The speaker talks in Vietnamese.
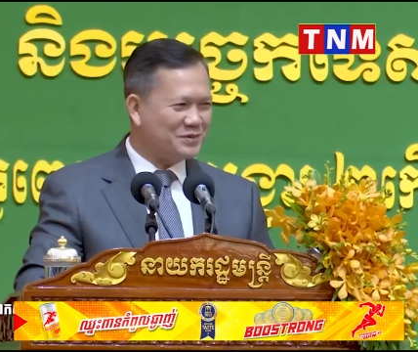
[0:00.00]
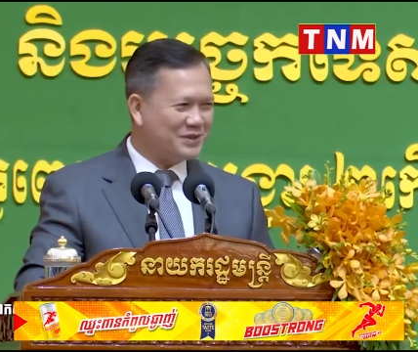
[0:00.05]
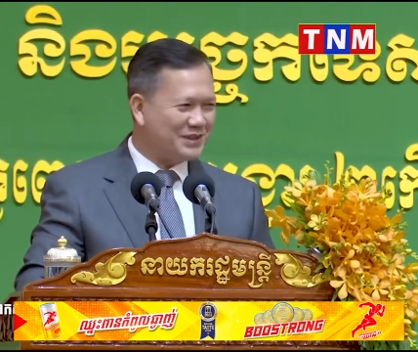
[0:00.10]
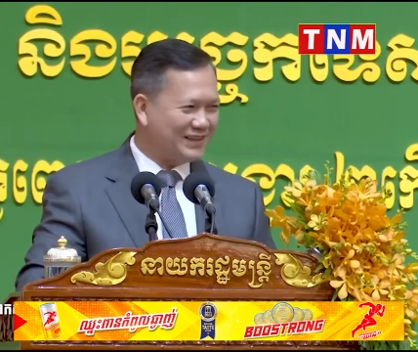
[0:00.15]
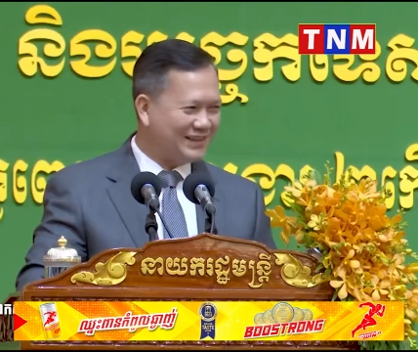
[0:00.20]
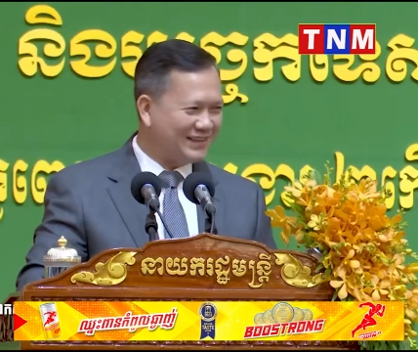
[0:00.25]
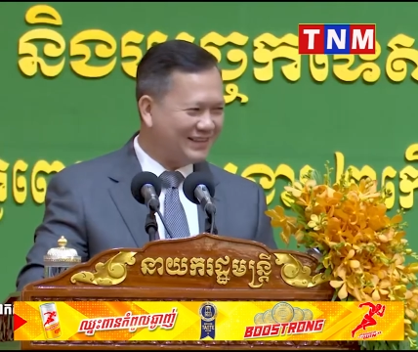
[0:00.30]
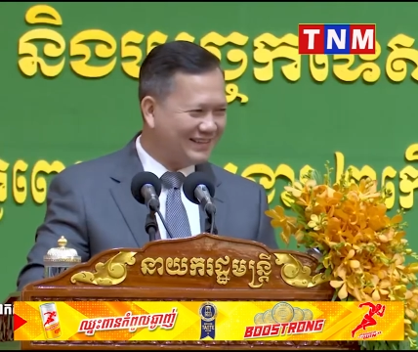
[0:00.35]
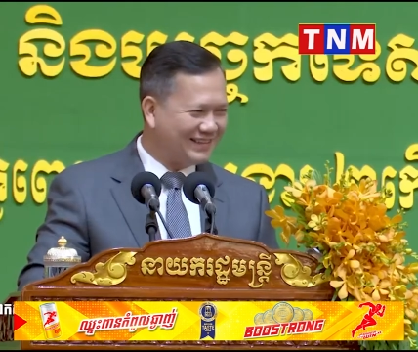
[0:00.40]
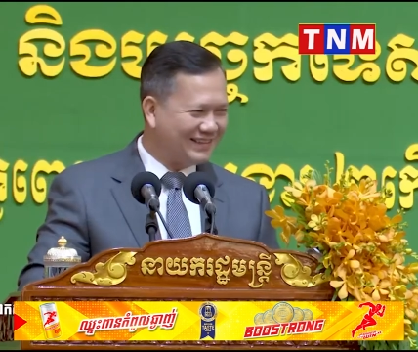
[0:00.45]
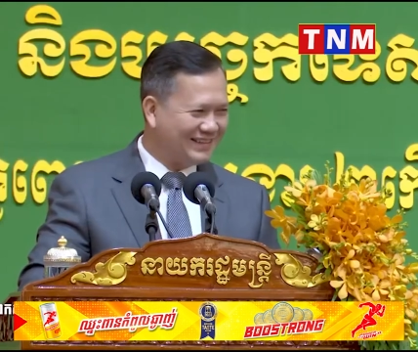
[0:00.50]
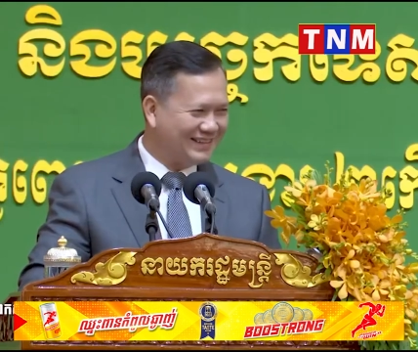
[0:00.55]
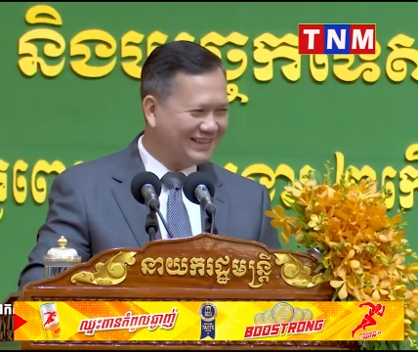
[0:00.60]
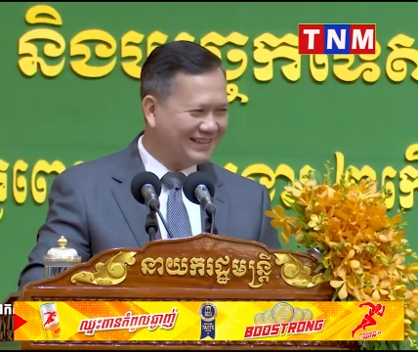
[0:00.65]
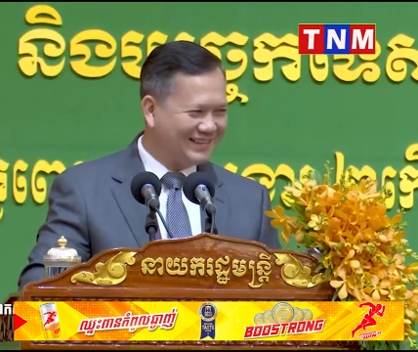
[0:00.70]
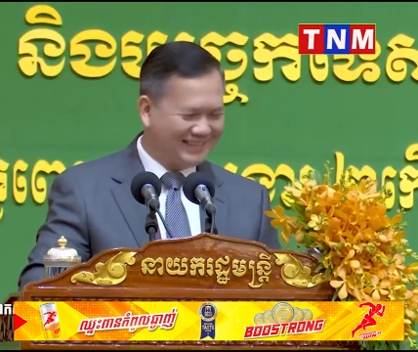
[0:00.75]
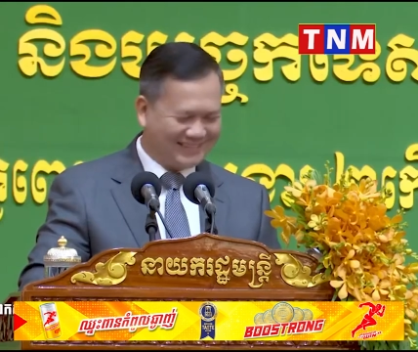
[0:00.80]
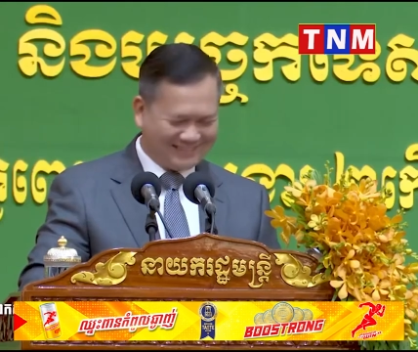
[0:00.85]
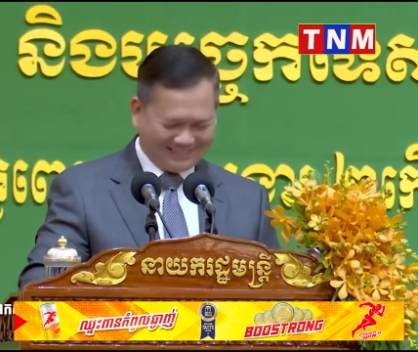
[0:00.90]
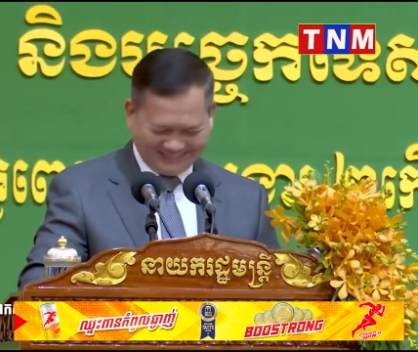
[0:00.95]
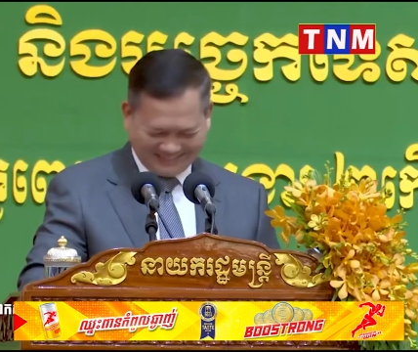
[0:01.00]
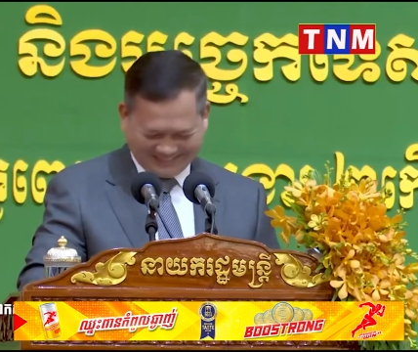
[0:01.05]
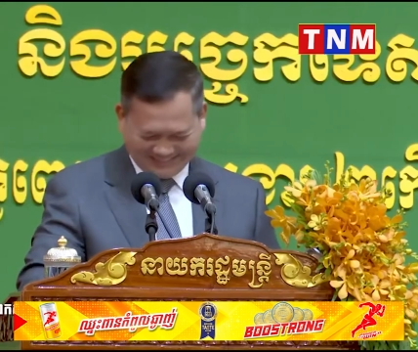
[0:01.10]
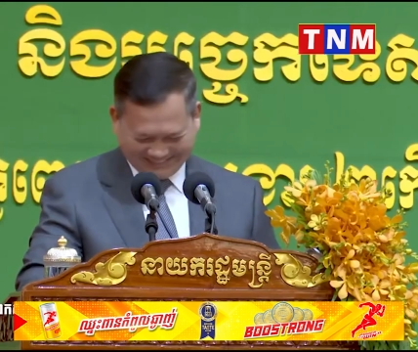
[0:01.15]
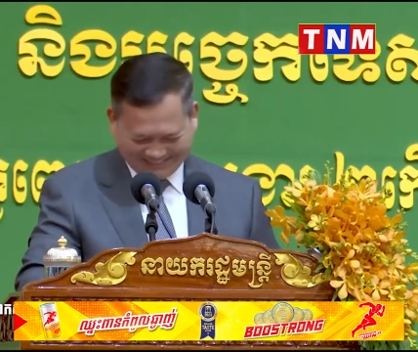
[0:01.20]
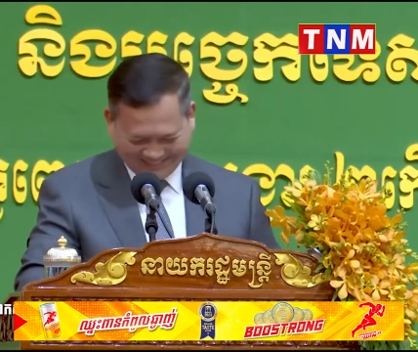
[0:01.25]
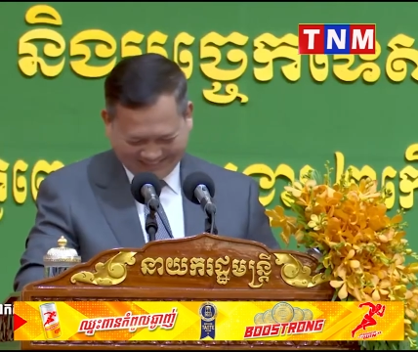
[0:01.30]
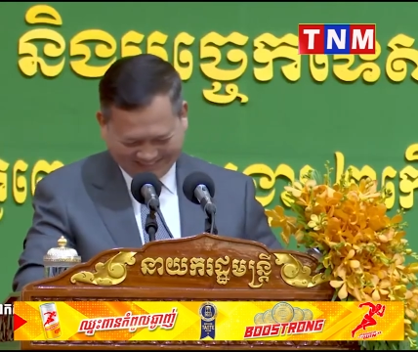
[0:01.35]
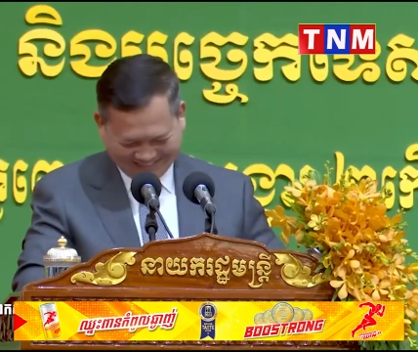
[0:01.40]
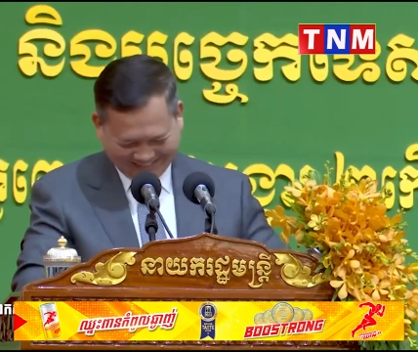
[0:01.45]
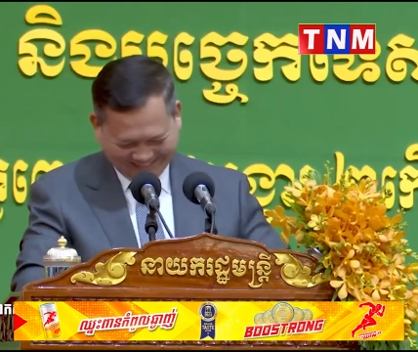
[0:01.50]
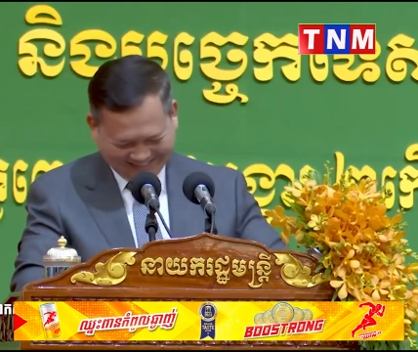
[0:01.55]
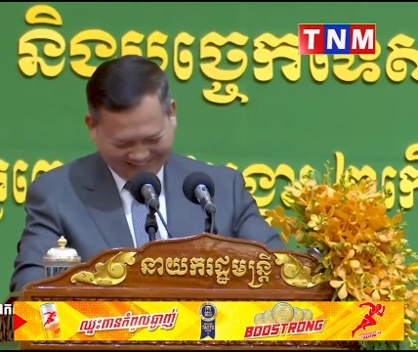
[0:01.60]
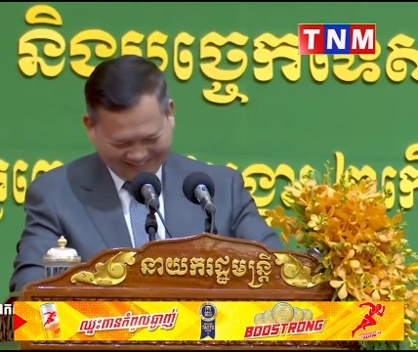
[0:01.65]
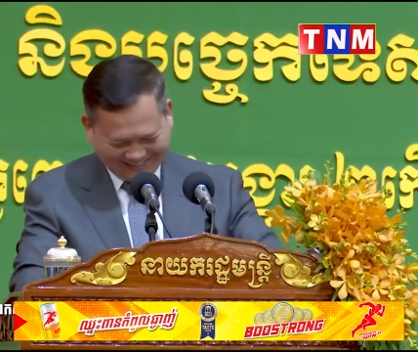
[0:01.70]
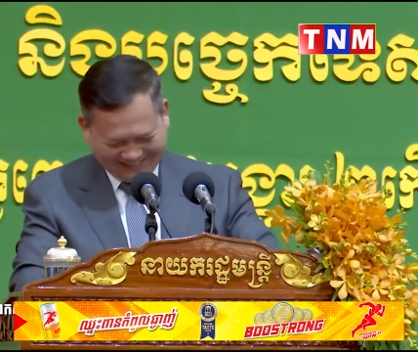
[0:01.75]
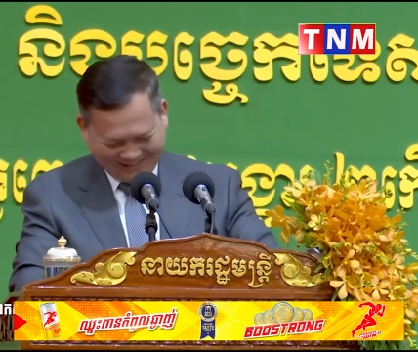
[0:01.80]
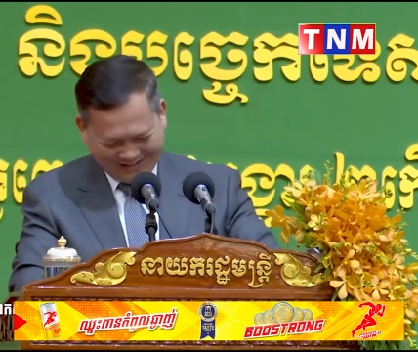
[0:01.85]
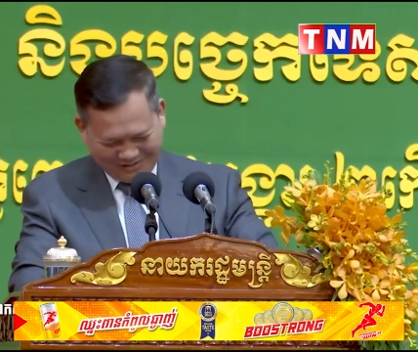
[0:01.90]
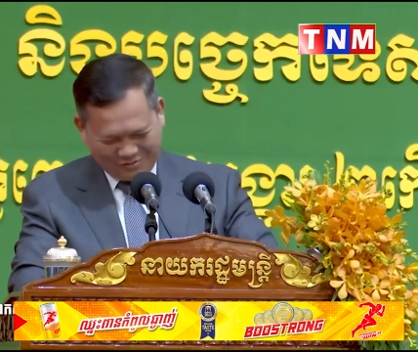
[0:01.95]
đầm na ca ăn vật
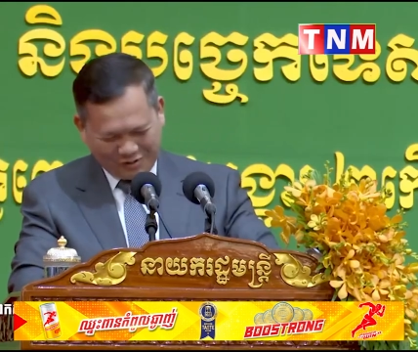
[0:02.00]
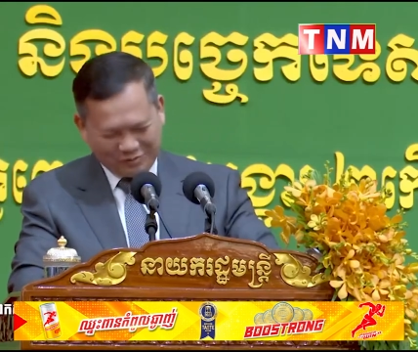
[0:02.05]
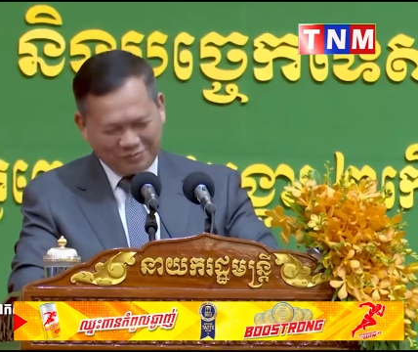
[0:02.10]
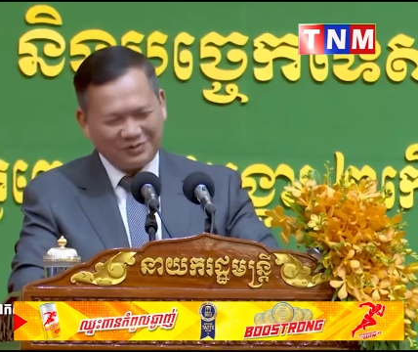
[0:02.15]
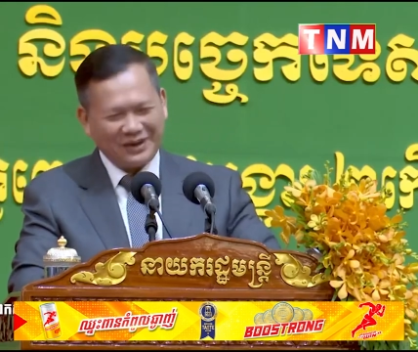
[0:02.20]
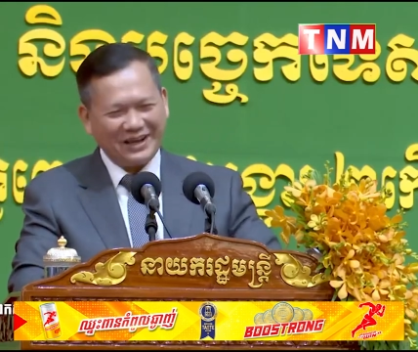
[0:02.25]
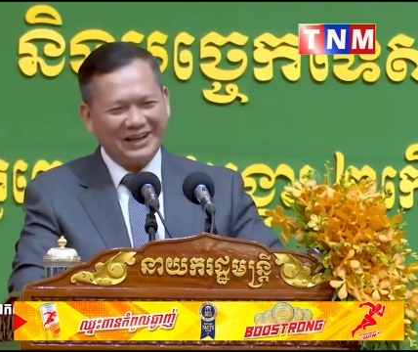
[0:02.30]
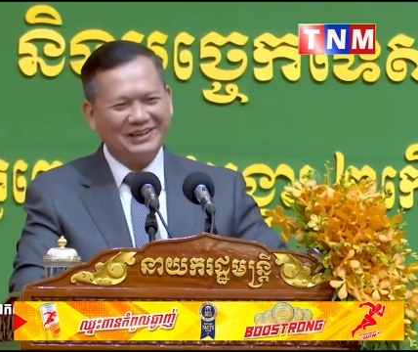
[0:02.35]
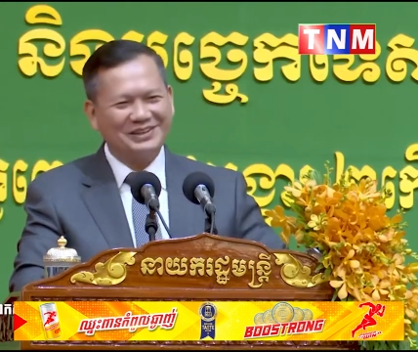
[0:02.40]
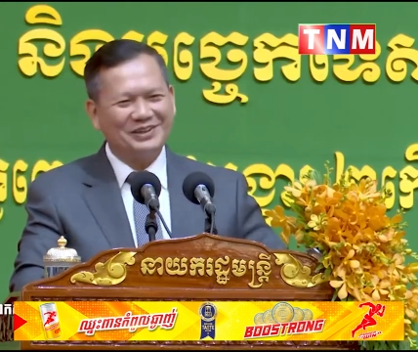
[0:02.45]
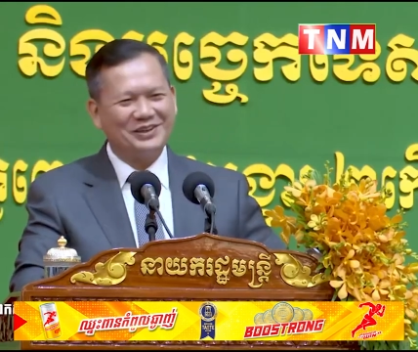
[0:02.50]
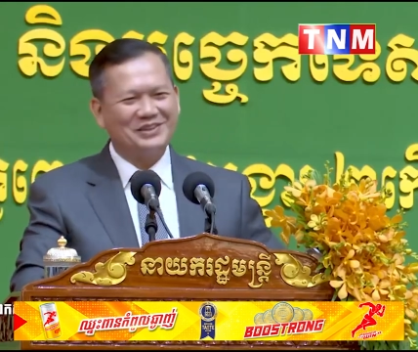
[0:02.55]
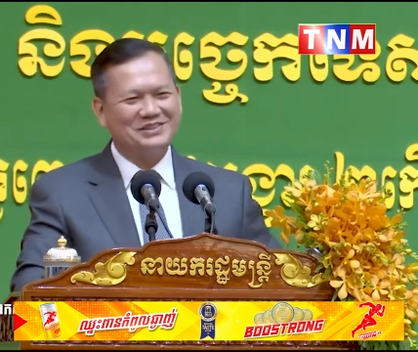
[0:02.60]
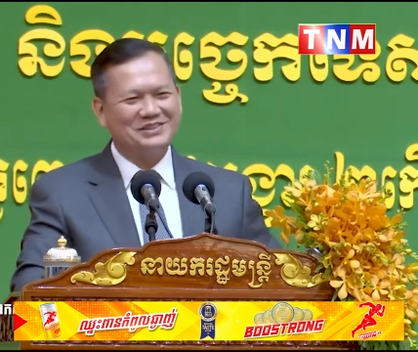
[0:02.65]
nơi cam vị trí